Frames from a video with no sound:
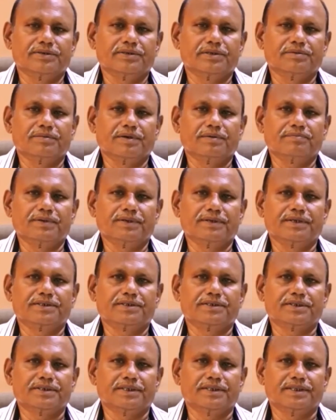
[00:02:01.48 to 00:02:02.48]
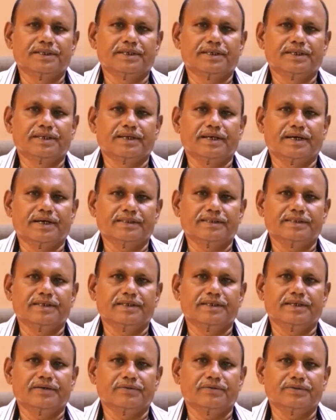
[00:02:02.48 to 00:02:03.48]
जब अपनी रशीद कर आती
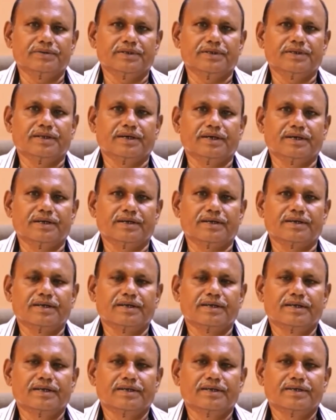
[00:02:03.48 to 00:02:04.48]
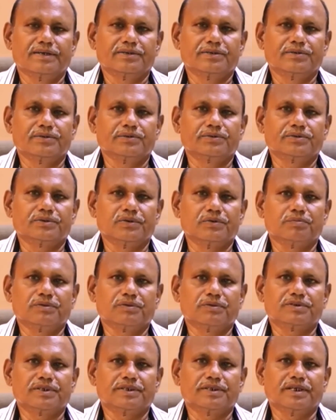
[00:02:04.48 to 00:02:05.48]
है ओरिजिनल आरआर तो उसके
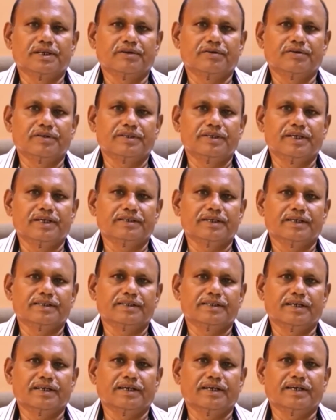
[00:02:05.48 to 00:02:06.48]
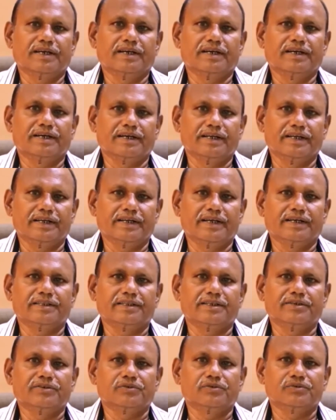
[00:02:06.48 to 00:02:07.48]
ऊपर से डिलीवरी दिया जाता है अगर लेट लेके
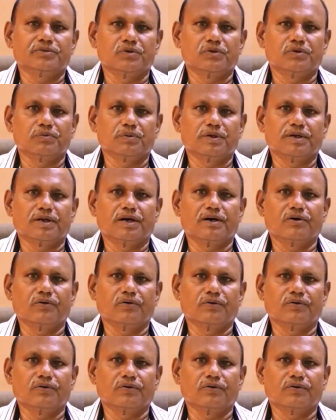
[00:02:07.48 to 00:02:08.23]
आती है तो इसके ऊपर